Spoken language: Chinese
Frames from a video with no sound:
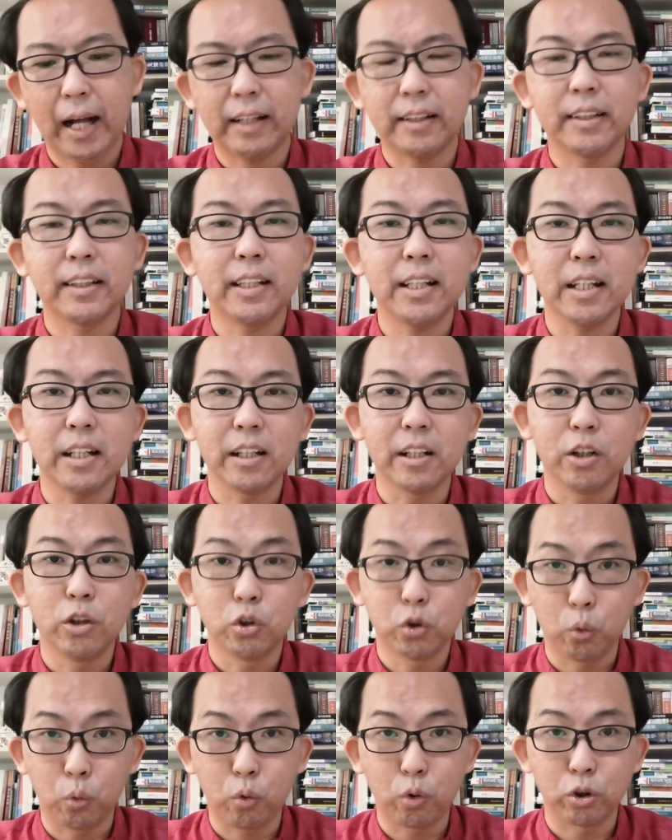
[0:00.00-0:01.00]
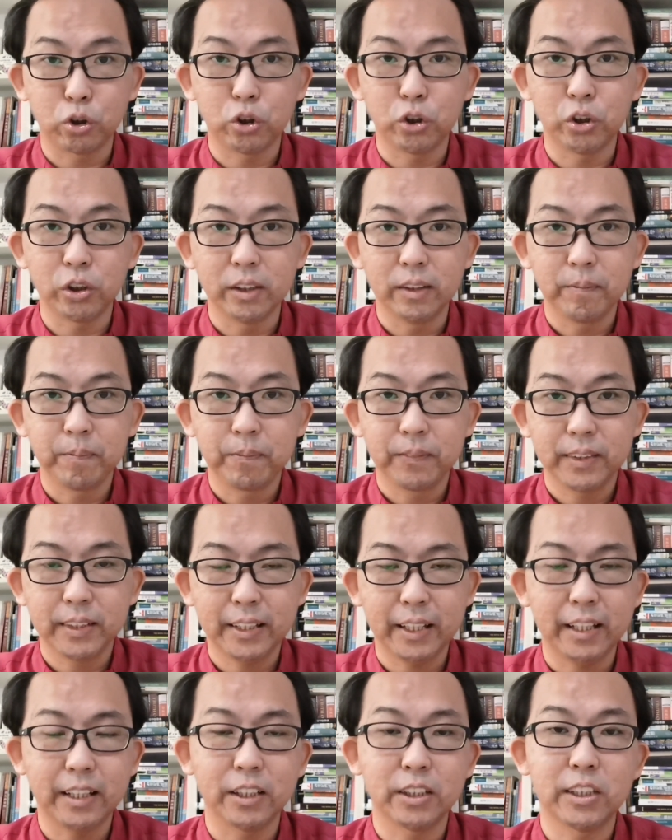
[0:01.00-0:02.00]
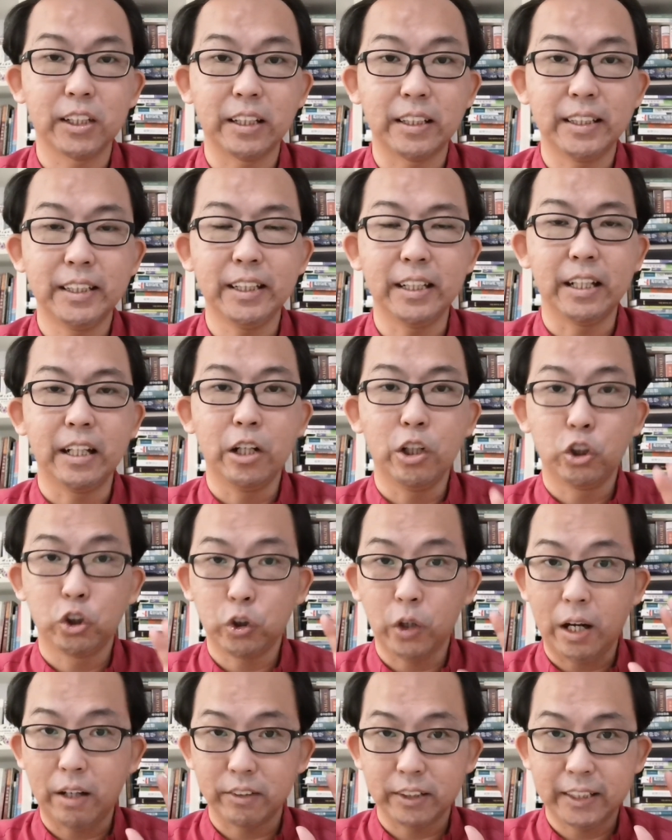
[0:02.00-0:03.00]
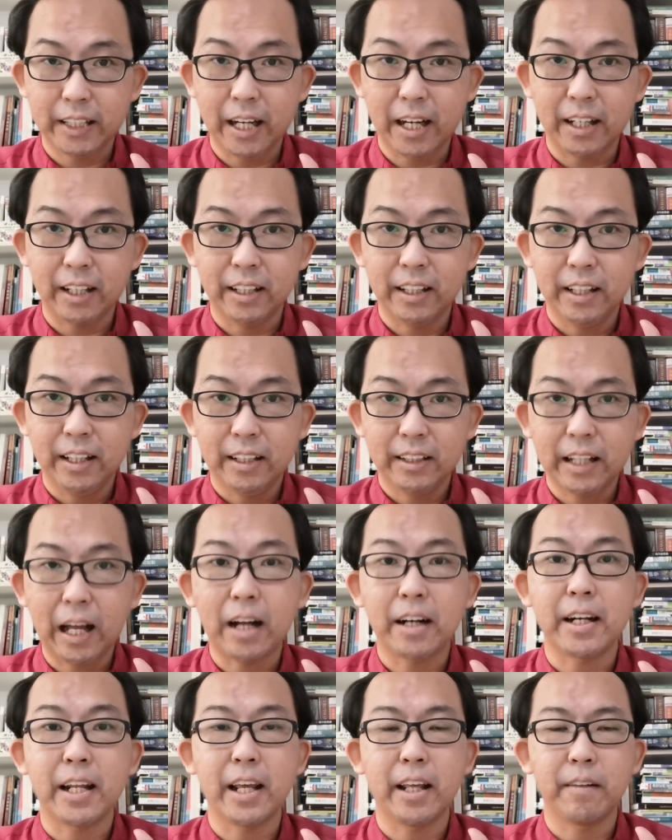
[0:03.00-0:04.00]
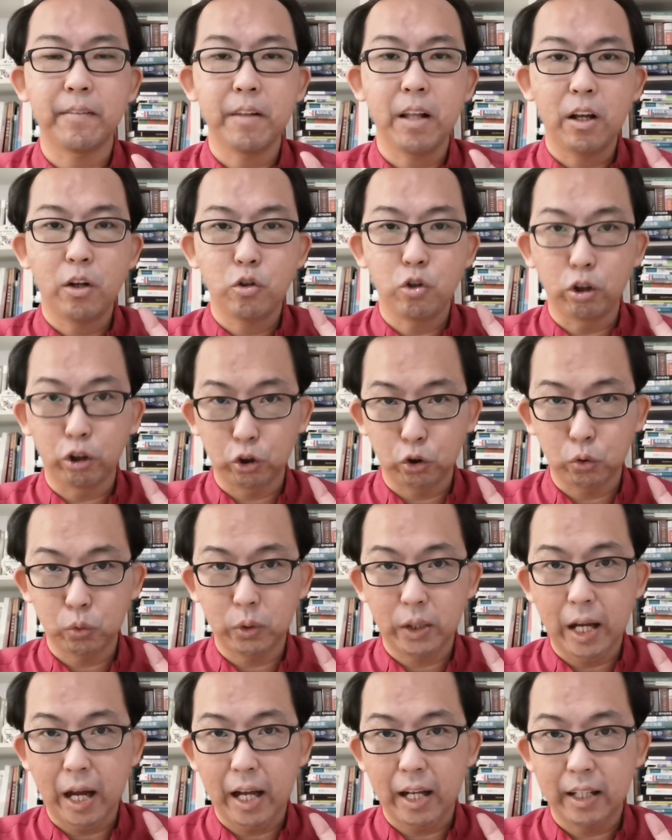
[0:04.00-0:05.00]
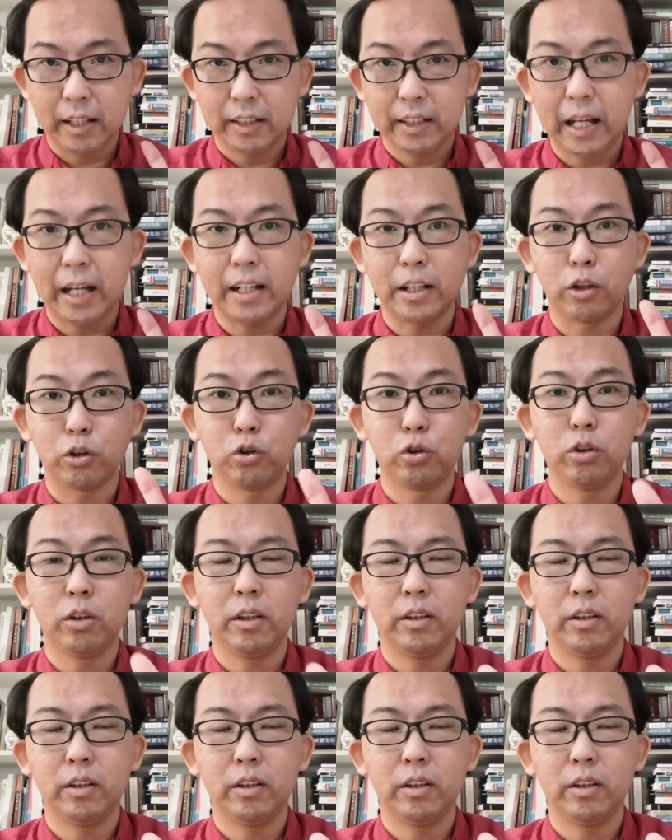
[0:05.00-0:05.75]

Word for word: 干地走过去。这个神迹就好像当年约书亚带领